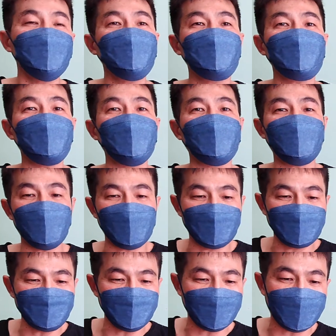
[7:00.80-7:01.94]
兵对抗，
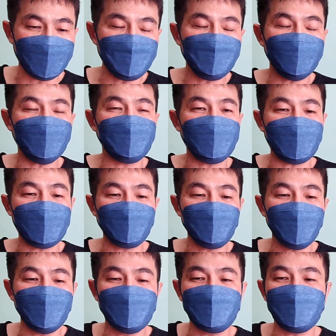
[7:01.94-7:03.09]
而且还骗他，
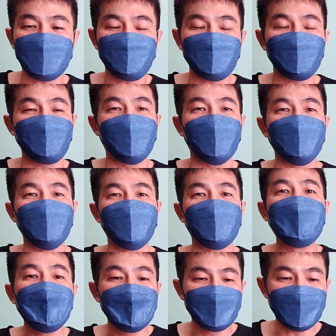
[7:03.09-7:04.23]
乱跟他说规定，
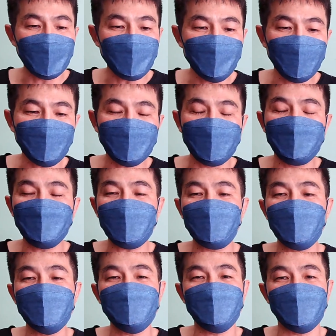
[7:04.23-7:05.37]
然后有点半
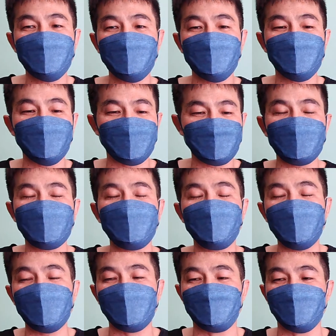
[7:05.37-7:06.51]
威胁式的，让他
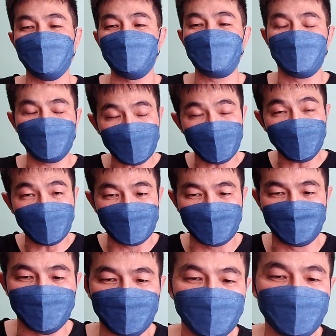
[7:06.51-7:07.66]
办理不不要办理
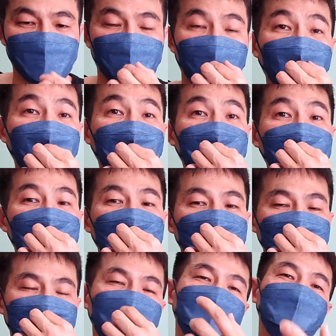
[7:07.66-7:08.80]
不适服？
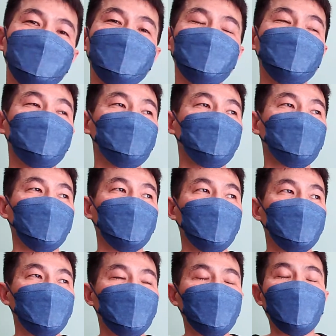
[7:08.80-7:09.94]
那你这个就为
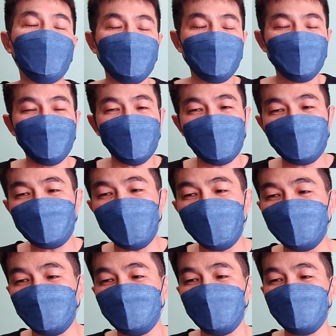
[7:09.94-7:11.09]
枉费了
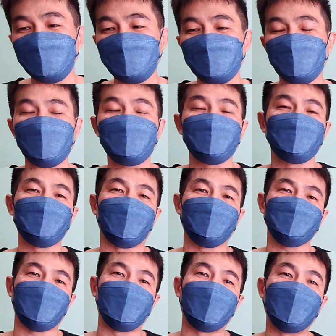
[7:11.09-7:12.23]
当人家士官督导
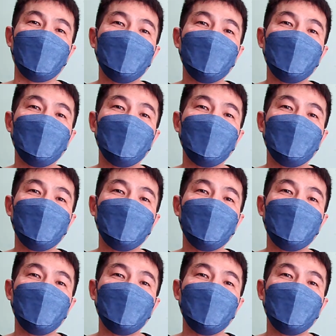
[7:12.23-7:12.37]
长，